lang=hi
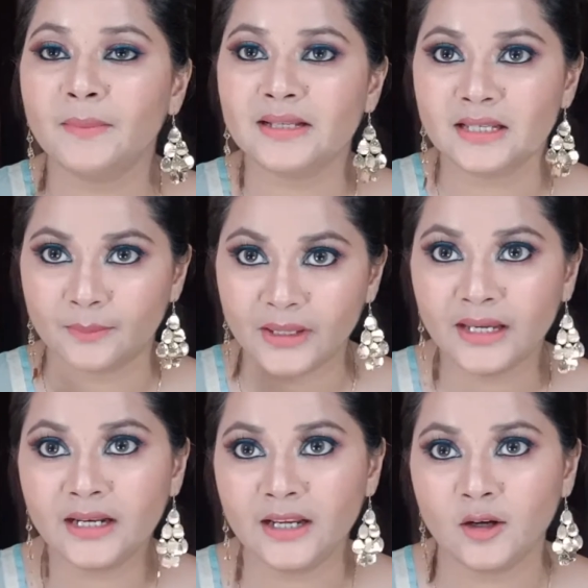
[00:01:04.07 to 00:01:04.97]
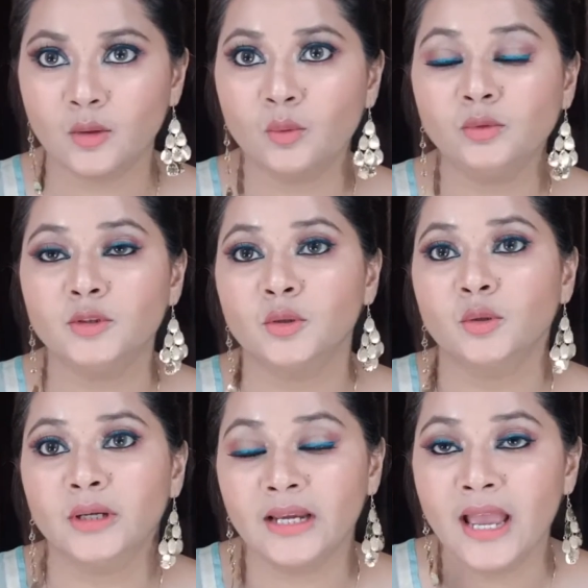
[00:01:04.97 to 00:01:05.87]
कि मैं सभी के लिए करूं
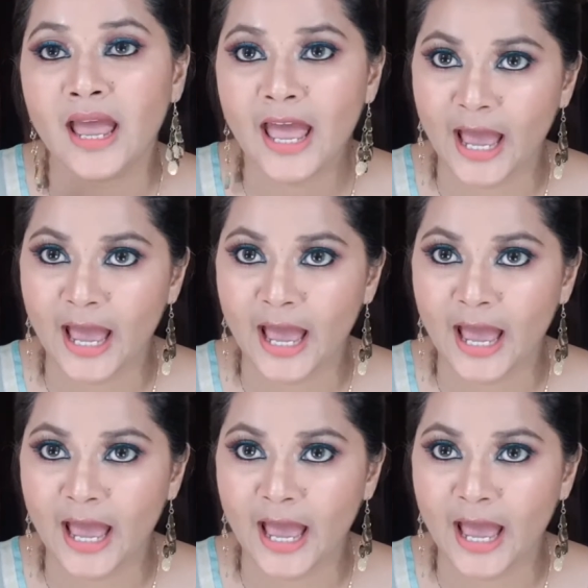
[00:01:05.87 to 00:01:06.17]
जो कोई